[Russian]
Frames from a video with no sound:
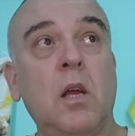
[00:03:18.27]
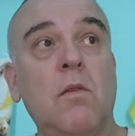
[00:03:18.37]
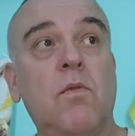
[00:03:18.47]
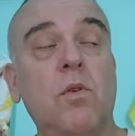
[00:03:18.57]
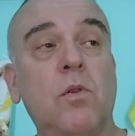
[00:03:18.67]

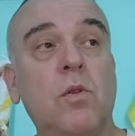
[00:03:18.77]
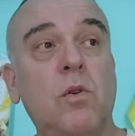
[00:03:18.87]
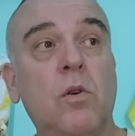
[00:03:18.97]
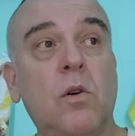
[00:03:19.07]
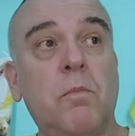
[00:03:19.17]
Вот.
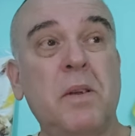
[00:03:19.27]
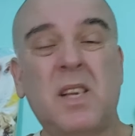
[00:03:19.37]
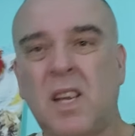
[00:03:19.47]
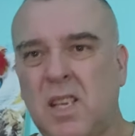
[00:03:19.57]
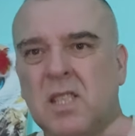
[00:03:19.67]
Но под
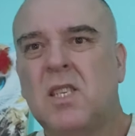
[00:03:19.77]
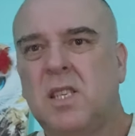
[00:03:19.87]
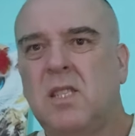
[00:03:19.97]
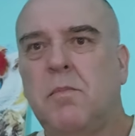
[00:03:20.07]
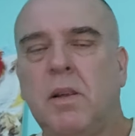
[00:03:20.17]
конец
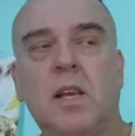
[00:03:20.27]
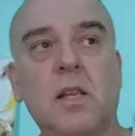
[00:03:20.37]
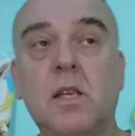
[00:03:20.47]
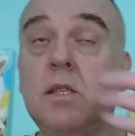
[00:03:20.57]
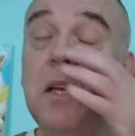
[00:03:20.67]
жизни,
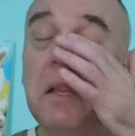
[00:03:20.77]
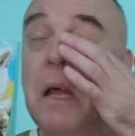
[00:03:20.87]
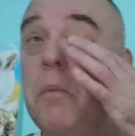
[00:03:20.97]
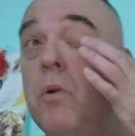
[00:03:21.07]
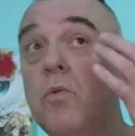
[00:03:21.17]
понятно, с
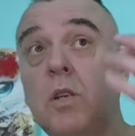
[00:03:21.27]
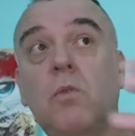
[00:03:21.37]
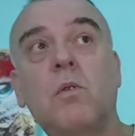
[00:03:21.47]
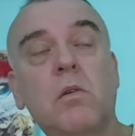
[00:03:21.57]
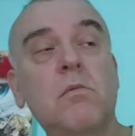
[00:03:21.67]
годами уже
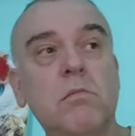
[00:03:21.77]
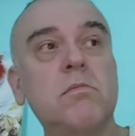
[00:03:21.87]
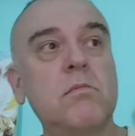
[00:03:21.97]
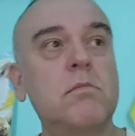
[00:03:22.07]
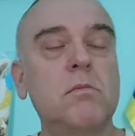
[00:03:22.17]
у нее
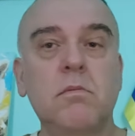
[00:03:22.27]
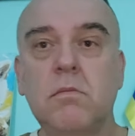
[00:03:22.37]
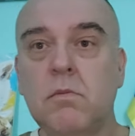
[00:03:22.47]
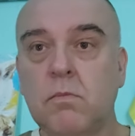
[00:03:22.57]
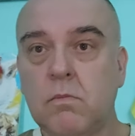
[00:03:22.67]

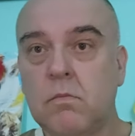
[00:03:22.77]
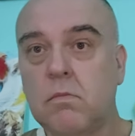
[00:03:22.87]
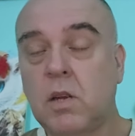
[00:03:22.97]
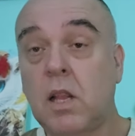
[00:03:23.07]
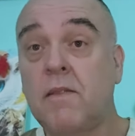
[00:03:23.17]
э,
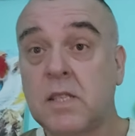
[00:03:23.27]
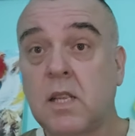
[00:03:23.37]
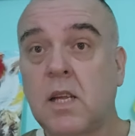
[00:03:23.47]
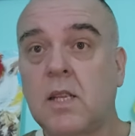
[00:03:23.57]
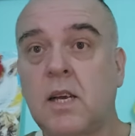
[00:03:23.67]
голова
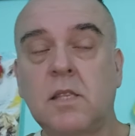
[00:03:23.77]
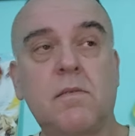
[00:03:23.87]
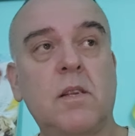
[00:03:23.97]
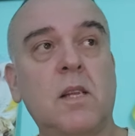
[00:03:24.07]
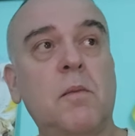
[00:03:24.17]
стала
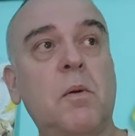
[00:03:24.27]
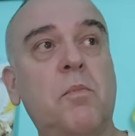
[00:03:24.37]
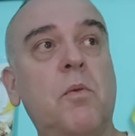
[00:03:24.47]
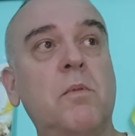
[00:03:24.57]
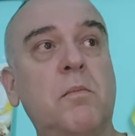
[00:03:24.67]
отказывать. Это мы
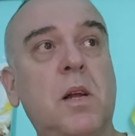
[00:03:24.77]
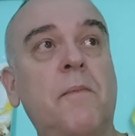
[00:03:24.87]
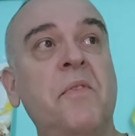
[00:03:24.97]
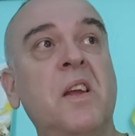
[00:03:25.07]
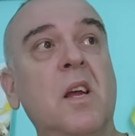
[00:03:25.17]
помним,
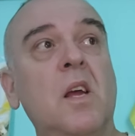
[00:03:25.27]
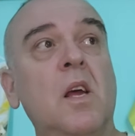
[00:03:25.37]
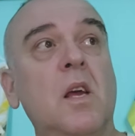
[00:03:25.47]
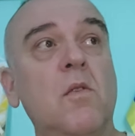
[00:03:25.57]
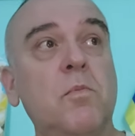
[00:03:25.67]
да?
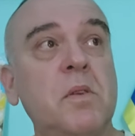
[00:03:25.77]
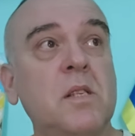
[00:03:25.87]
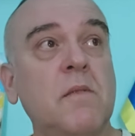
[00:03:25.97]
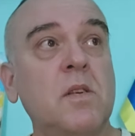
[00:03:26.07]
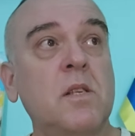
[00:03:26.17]
И вот
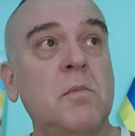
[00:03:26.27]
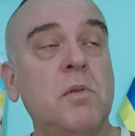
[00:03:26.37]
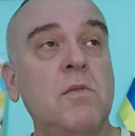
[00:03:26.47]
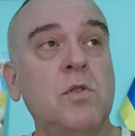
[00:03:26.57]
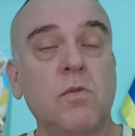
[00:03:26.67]
представьте
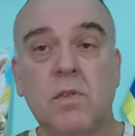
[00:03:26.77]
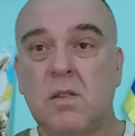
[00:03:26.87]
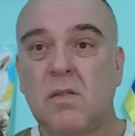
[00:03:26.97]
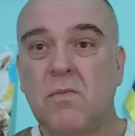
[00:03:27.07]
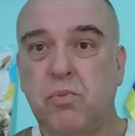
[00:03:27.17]
себе, что вот
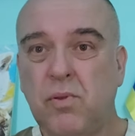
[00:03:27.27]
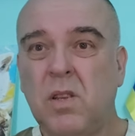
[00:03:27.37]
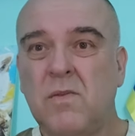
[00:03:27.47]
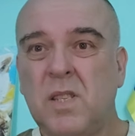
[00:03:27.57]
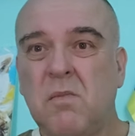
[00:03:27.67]
э,
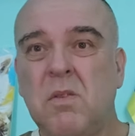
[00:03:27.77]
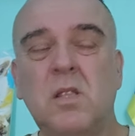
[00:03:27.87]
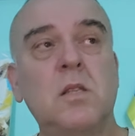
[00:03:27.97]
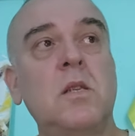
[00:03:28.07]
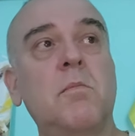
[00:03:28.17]
Путин в
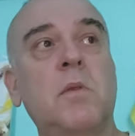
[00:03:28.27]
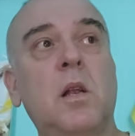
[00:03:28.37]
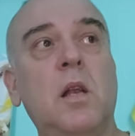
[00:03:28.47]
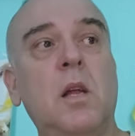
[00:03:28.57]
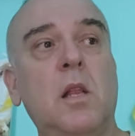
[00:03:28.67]
70 с чем-то
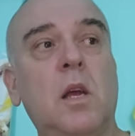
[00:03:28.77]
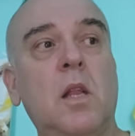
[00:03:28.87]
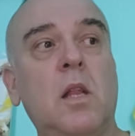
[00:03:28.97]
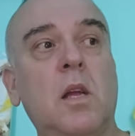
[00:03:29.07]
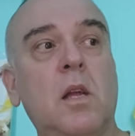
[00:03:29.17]
лет,
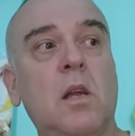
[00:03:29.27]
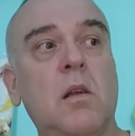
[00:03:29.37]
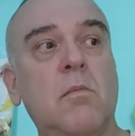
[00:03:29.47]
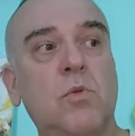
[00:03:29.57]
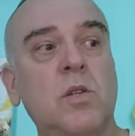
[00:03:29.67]

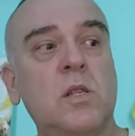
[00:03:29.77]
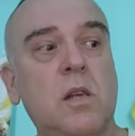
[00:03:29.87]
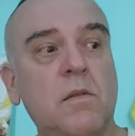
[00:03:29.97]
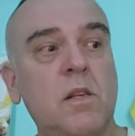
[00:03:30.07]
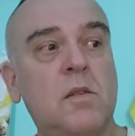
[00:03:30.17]
это можно
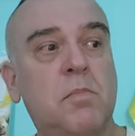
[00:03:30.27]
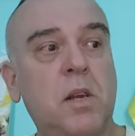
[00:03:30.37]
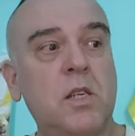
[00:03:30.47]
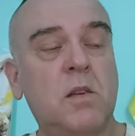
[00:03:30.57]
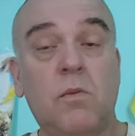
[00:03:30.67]
сравнить с
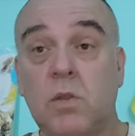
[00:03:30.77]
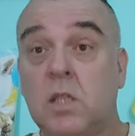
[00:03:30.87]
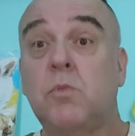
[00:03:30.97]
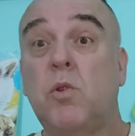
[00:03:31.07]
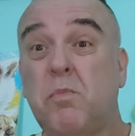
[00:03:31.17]
Брежневым, вот
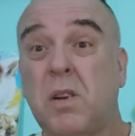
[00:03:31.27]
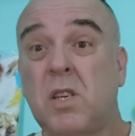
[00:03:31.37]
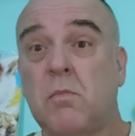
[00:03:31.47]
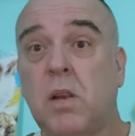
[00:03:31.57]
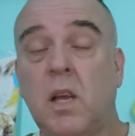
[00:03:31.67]
если бы он
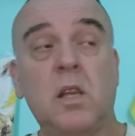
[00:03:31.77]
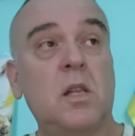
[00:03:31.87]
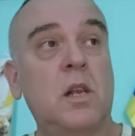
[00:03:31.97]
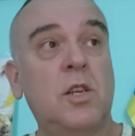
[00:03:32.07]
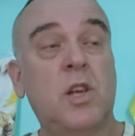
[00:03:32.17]
прожил бы Леонид
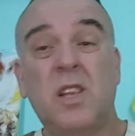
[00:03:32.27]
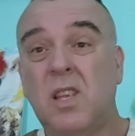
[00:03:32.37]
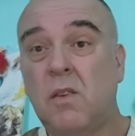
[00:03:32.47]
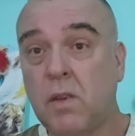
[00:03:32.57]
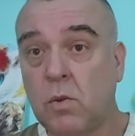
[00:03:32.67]
Ильич лет
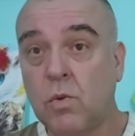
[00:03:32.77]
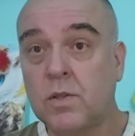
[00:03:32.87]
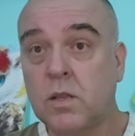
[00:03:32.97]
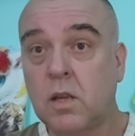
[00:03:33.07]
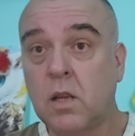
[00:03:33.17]
90